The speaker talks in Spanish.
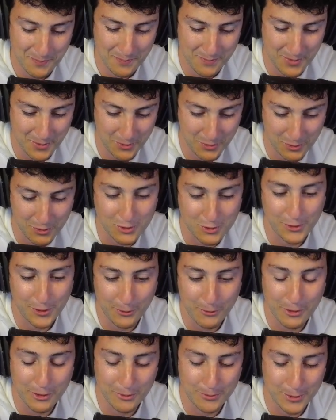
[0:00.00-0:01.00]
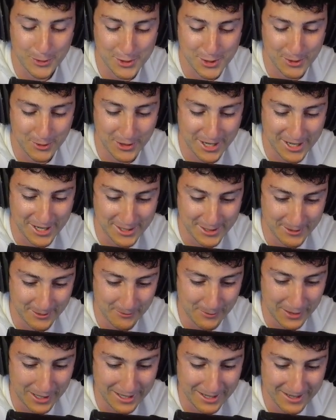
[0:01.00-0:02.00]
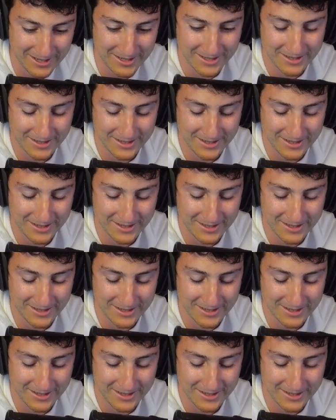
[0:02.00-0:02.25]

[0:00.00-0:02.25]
Pero yo os lo recuerdo por si lo tenéis, ¿vale?